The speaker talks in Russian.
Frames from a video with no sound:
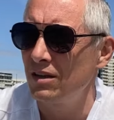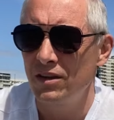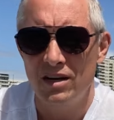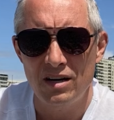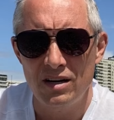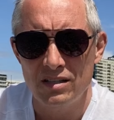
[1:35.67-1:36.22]

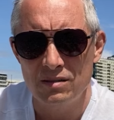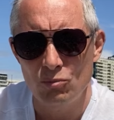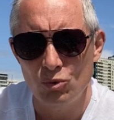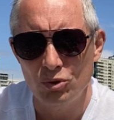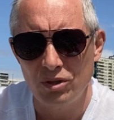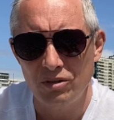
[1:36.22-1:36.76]
на
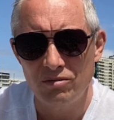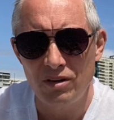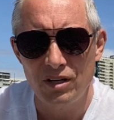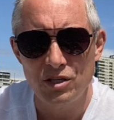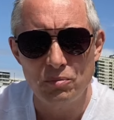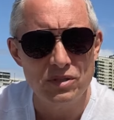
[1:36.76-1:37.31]
осмотры,
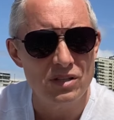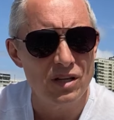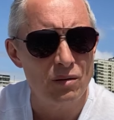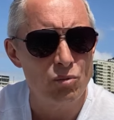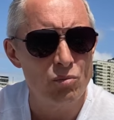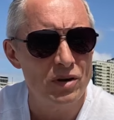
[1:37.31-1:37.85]
врач
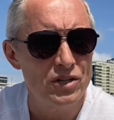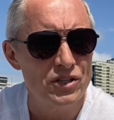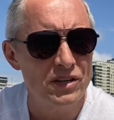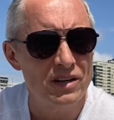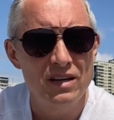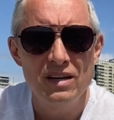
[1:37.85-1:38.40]
писал
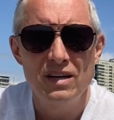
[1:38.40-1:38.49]
бумажки,